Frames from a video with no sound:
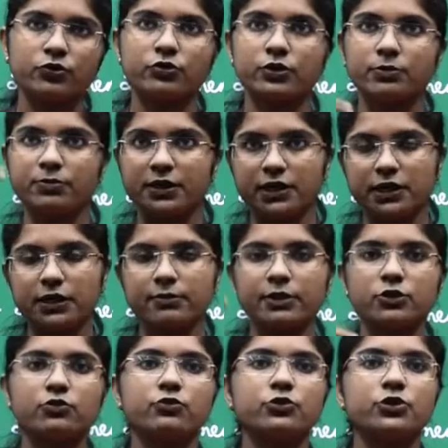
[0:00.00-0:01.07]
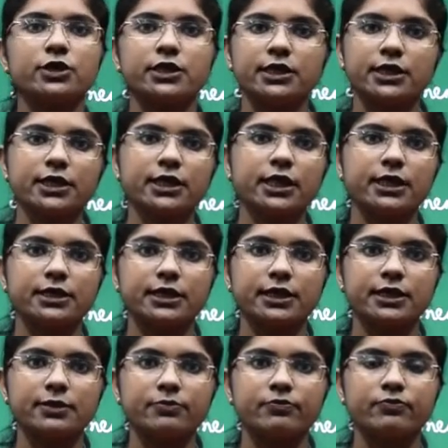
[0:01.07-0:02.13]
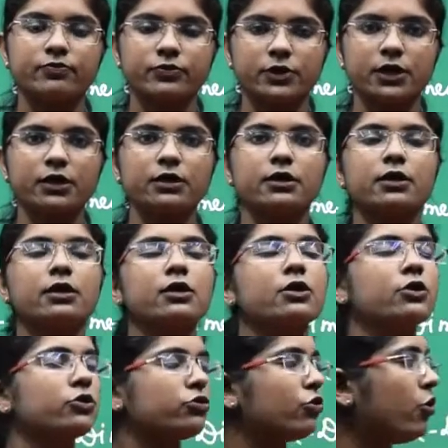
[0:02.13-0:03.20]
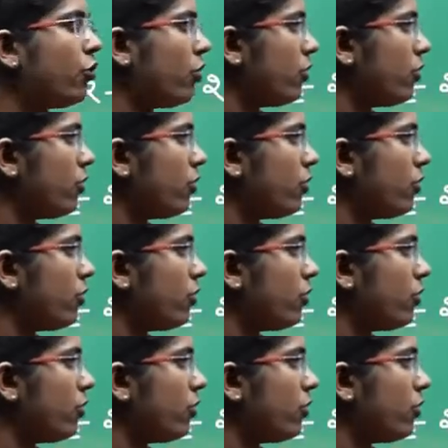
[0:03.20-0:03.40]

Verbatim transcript: क्योंकि बिल्डिंग में तो वो थ्री ही लगना है ठीक तो